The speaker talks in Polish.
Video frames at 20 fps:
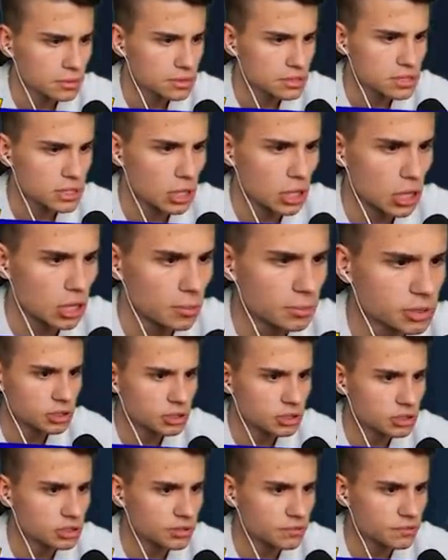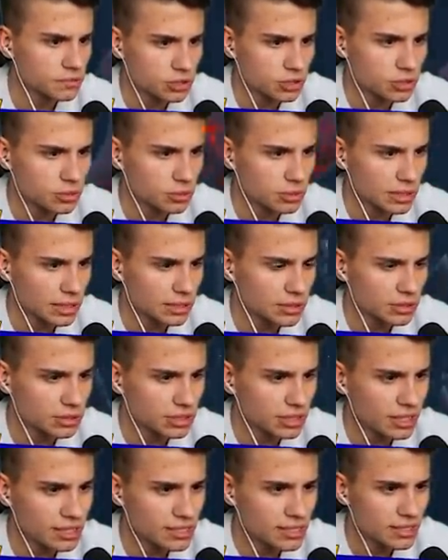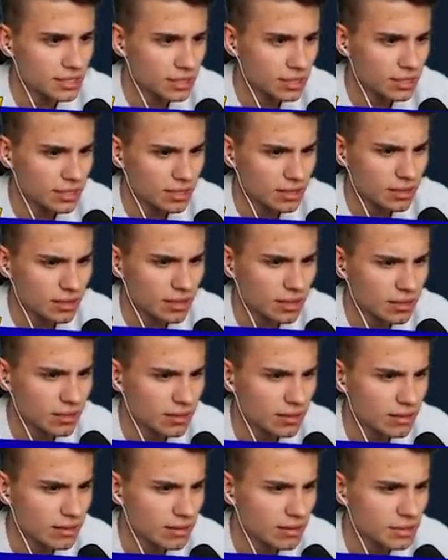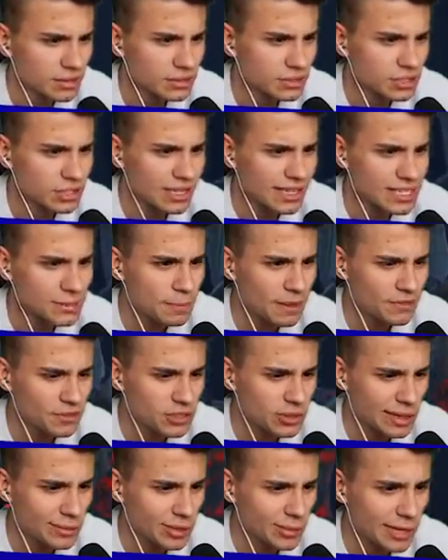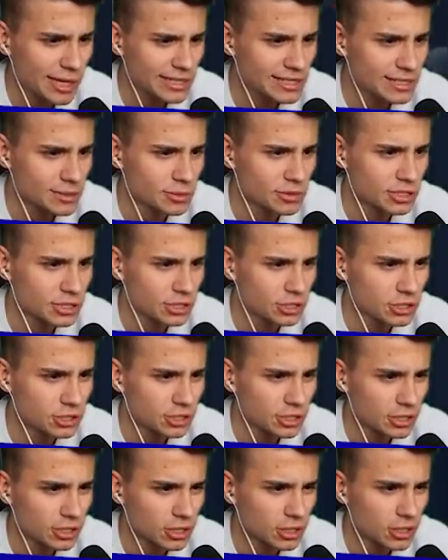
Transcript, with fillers: Co? Myślisz, że, że tutaj ktoś jest? Źle sprawdziłem to miejsce, myślisz?